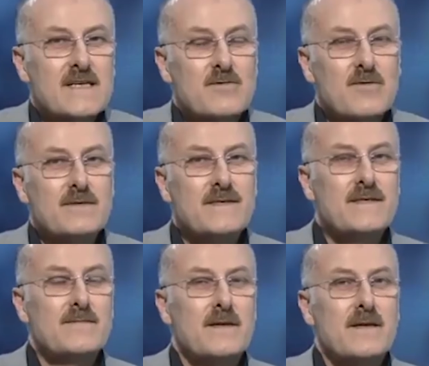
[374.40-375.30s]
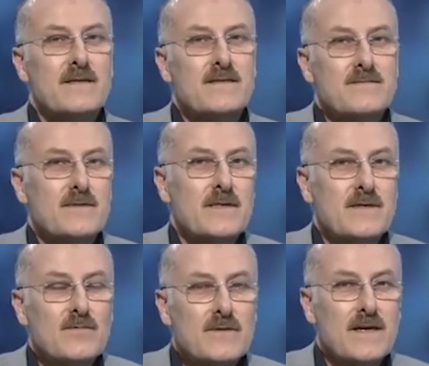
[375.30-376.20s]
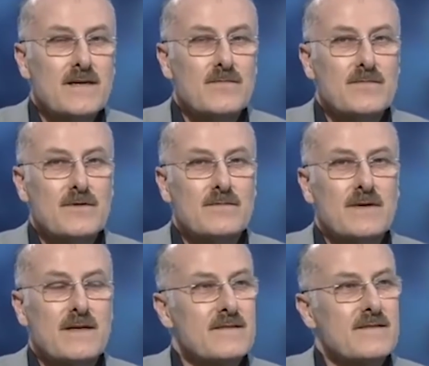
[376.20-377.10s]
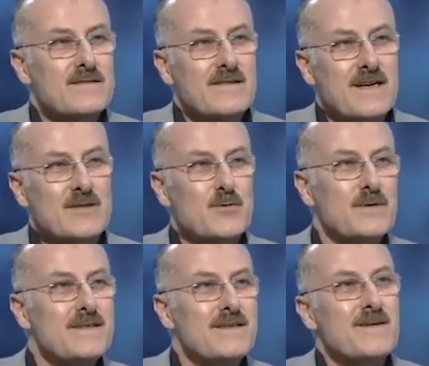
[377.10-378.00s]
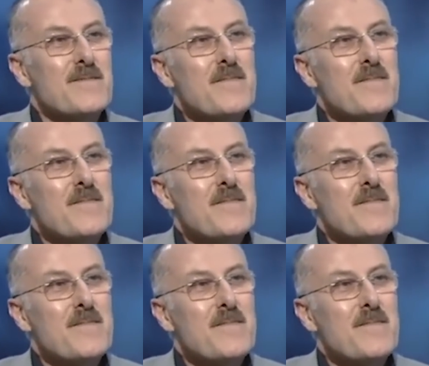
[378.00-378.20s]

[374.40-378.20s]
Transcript: تسوية مرات بيتهمونا انه بنحط مرات تراجعيه